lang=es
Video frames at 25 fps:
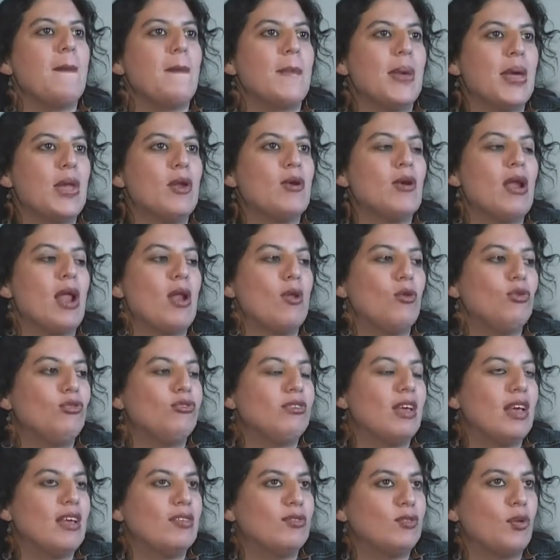pero la
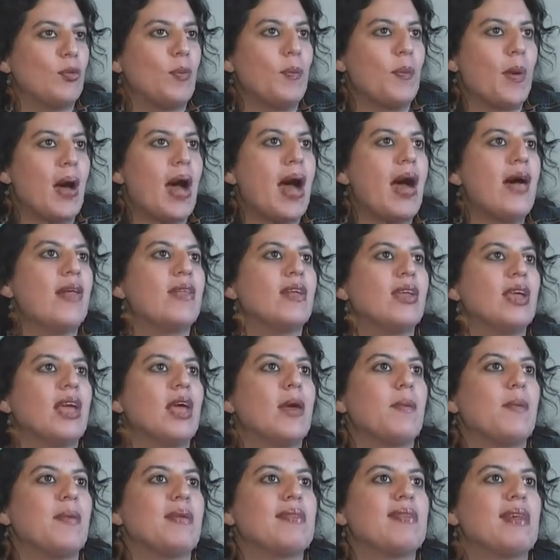lucha de sus
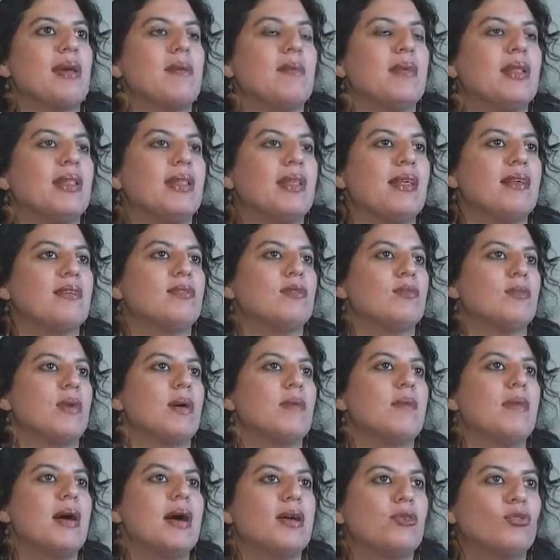padres, especialmente de su
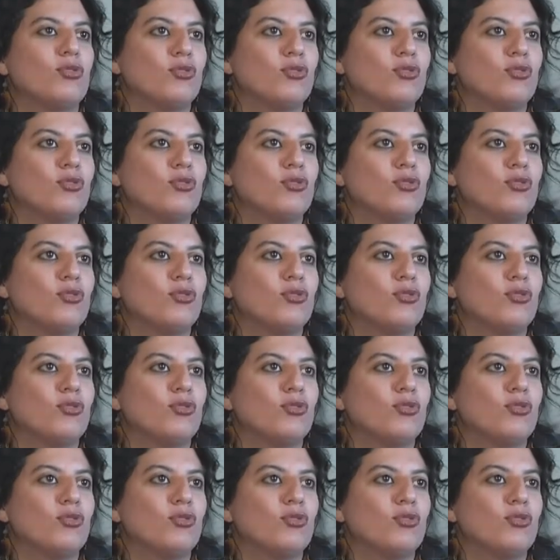mamá,